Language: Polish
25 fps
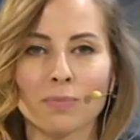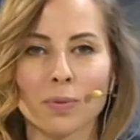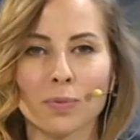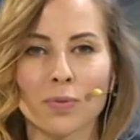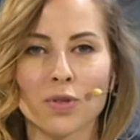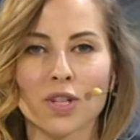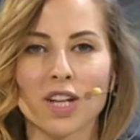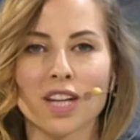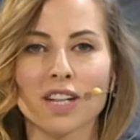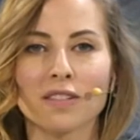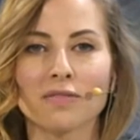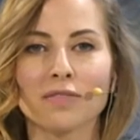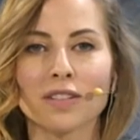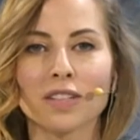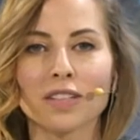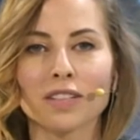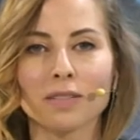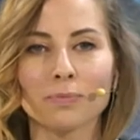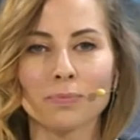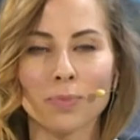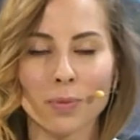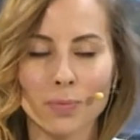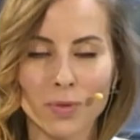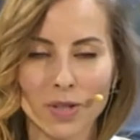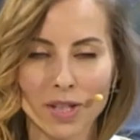Po, przerwy,
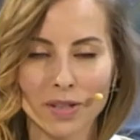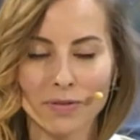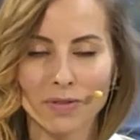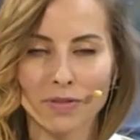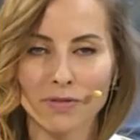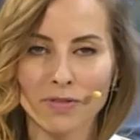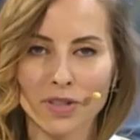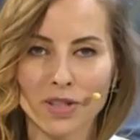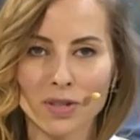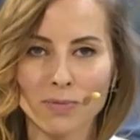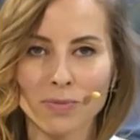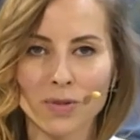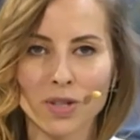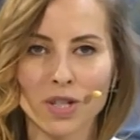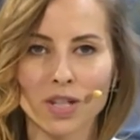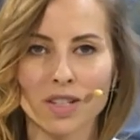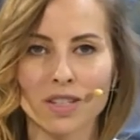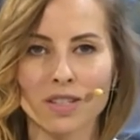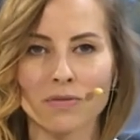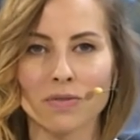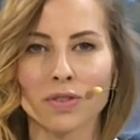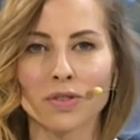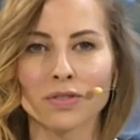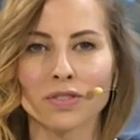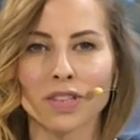po przerwie widzimy się
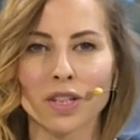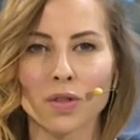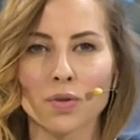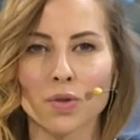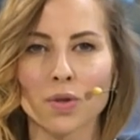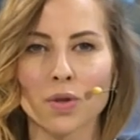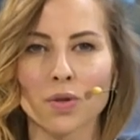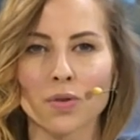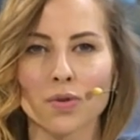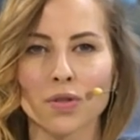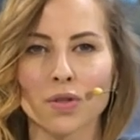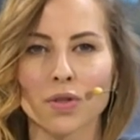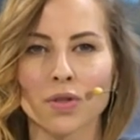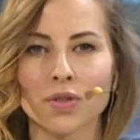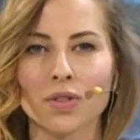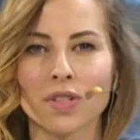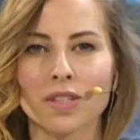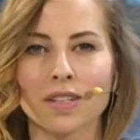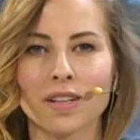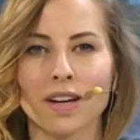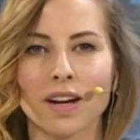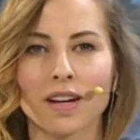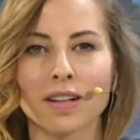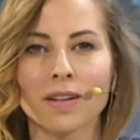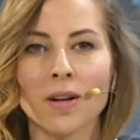z wolontariuszką
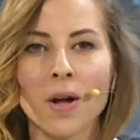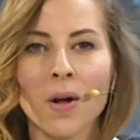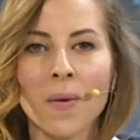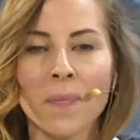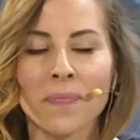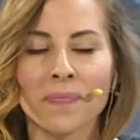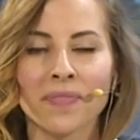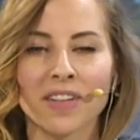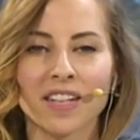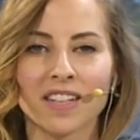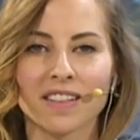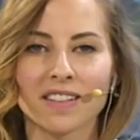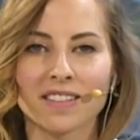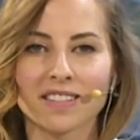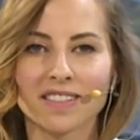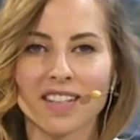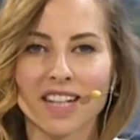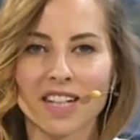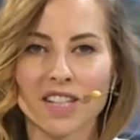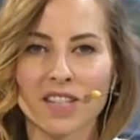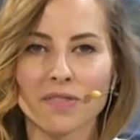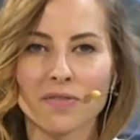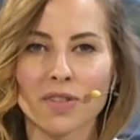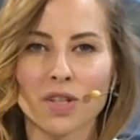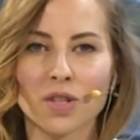schroniska e,
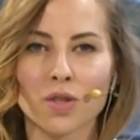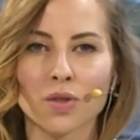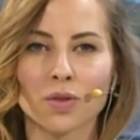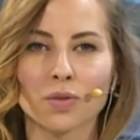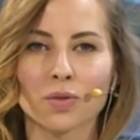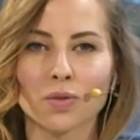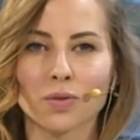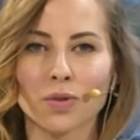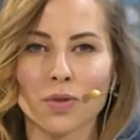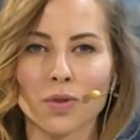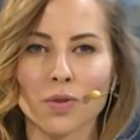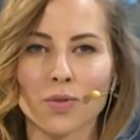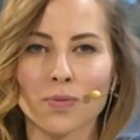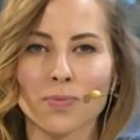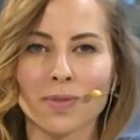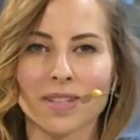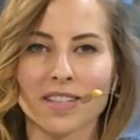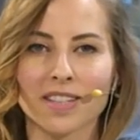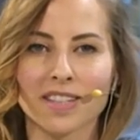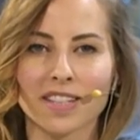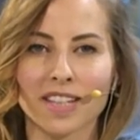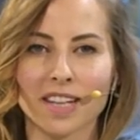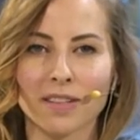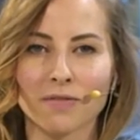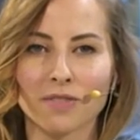dla zwierząt Ulą
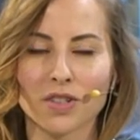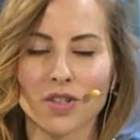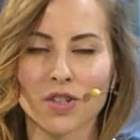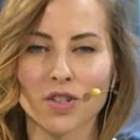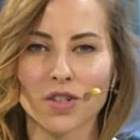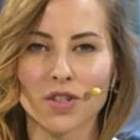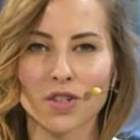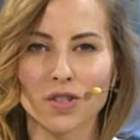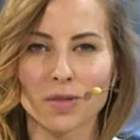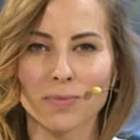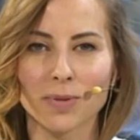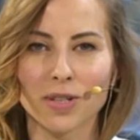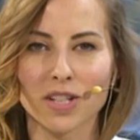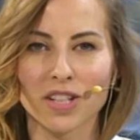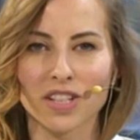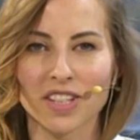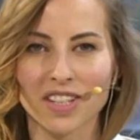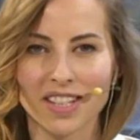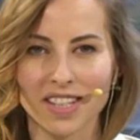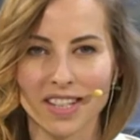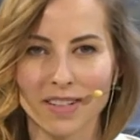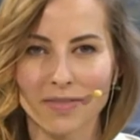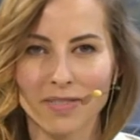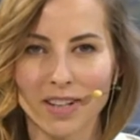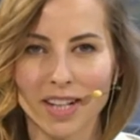Mackiewicz. Do
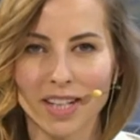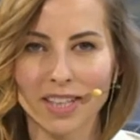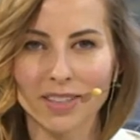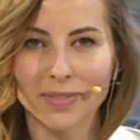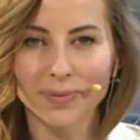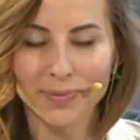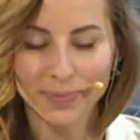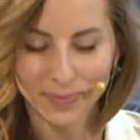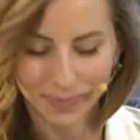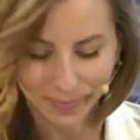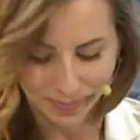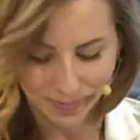zobaczenia za chwilę.